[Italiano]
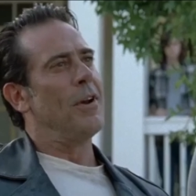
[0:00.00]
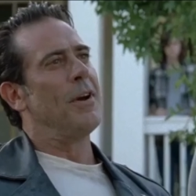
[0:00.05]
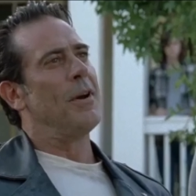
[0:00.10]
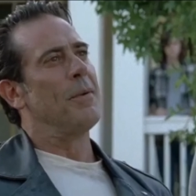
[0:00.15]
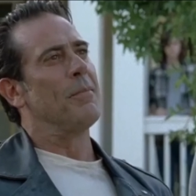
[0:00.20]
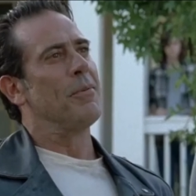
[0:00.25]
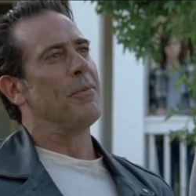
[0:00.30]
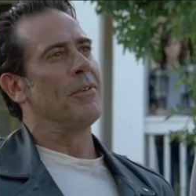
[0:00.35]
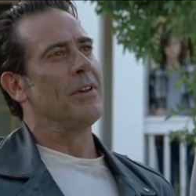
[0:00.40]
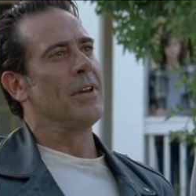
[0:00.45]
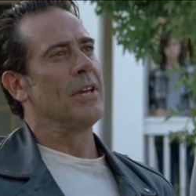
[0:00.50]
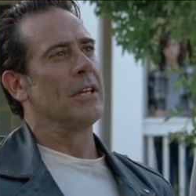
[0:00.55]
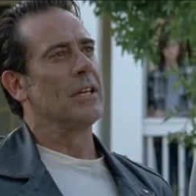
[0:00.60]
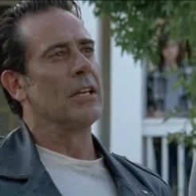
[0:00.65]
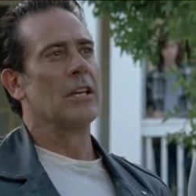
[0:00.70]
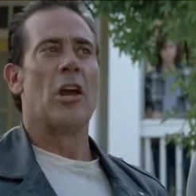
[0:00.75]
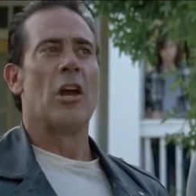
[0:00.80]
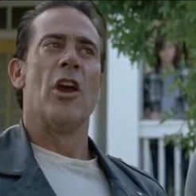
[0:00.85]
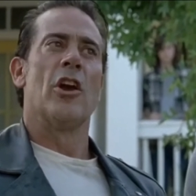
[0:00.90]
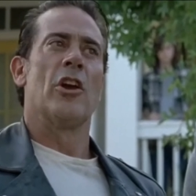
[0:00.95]
qual è la
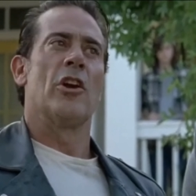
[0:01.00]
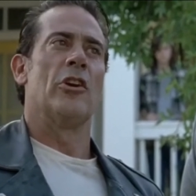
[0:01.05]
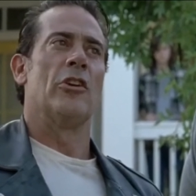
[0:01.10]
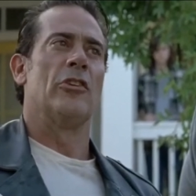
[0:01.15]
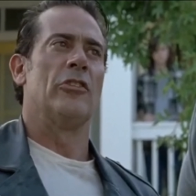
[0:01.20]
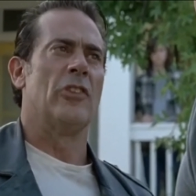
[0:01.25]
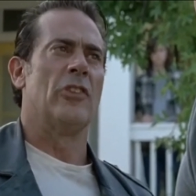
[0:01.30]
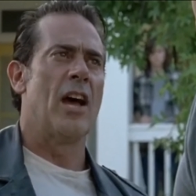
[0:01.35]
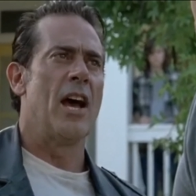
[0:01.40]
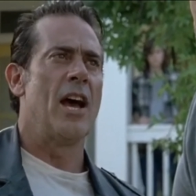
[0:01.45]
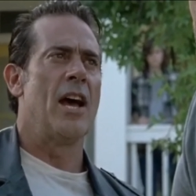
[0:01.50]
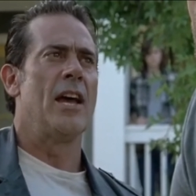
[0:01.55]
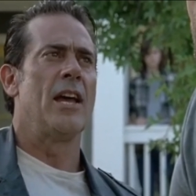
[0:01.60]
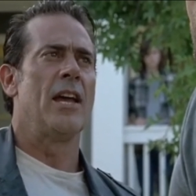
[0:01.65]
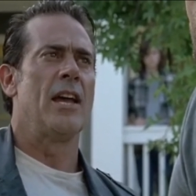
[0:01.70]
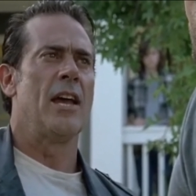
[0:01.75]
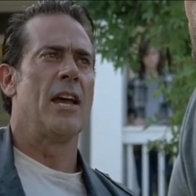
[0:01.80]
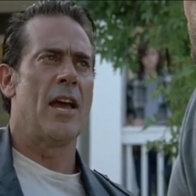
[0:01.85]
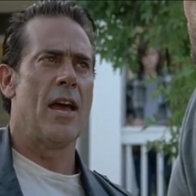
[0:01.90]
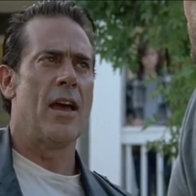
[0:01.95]
risposta? Io
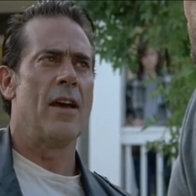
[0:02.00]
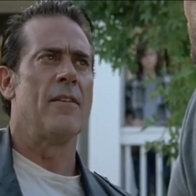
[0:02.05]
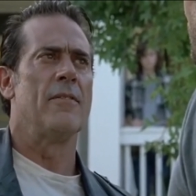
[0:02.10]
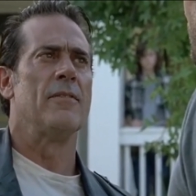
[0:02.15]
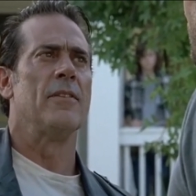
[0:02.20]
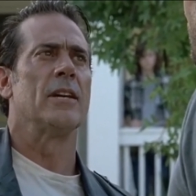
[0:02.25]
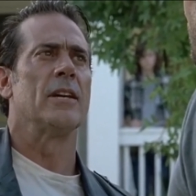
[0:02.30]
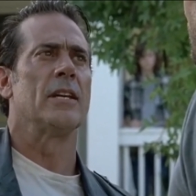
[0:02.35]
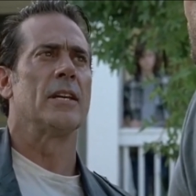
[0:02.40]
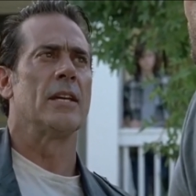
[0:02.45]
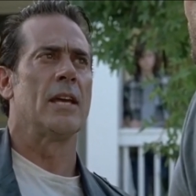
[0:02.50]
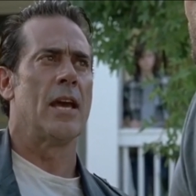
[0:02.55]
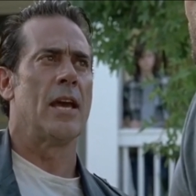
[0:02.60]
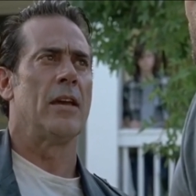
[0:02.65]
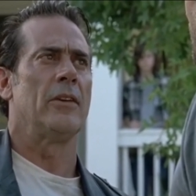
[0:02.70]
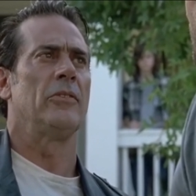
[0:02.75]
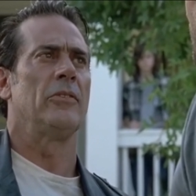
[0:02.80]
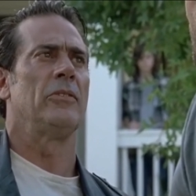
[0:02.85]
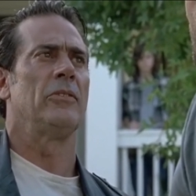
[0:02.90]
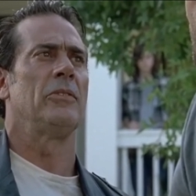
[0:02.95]
un'idea ce
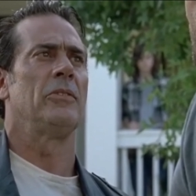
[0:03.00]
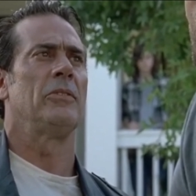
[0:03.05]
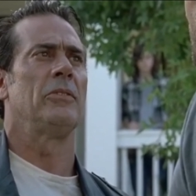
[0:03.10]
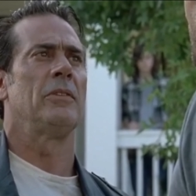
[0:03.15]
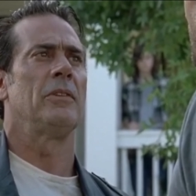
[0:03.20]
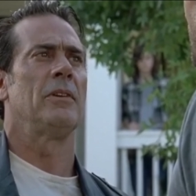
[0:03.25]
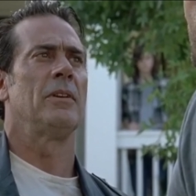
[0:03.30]
l'ho.